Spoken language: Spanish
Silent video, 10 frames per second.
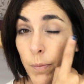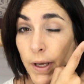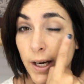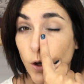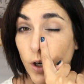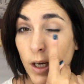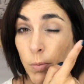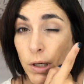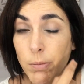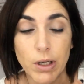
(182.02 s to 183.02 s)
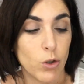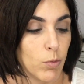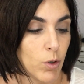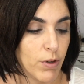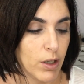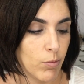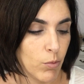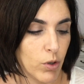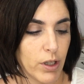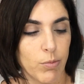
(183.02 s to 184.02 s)
Para lo que es el párpado móvil
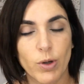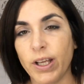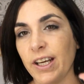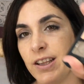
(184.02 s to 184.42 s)
voy a poner